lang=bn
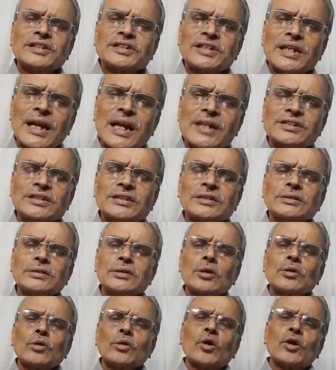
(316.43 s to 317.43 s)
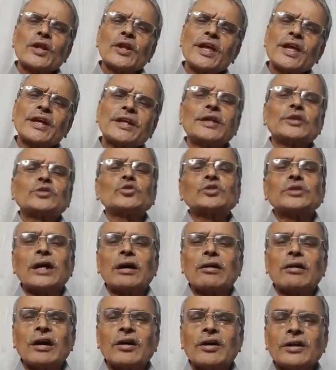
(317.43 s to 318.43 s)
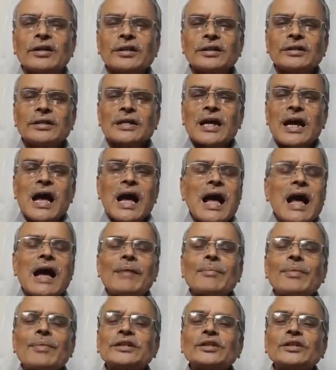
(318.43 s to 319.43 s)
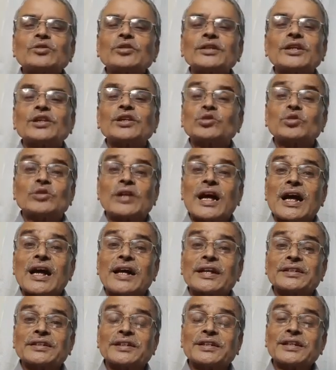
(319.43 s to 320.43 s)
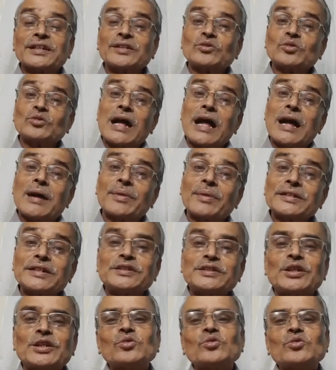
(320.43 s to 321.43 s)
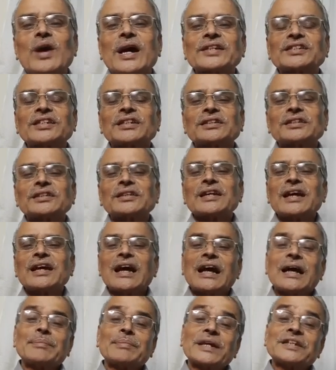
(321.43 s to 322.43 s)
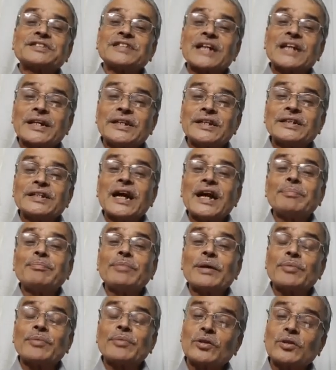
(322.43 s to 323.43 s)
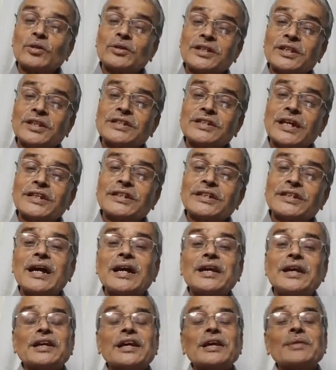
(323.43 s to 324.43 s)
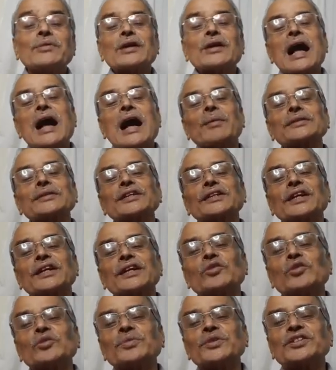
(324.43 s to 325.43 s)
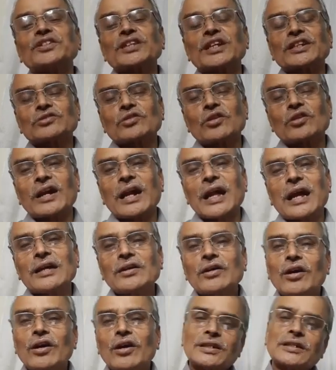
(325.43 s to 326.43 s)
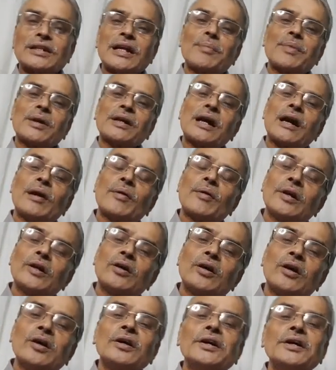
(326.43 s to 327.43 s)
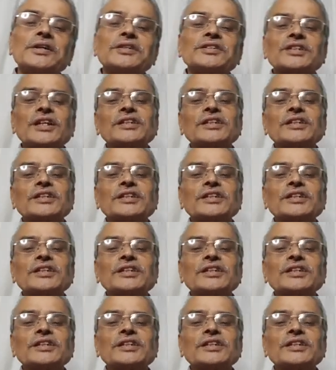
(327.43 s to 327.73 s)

ইঞ্জেকশন আছে অনেক কিছু দেওয়া হয় আমাদের তো কিছু নাই কিন্তু আমাদের যেগুলো আছে আমরা জানি না ব্যবহার করতে জানি না এবং আমাদেরকে কেউ বিশ্বাস করে না অর্থাৎ আমরা খাওয়ালেও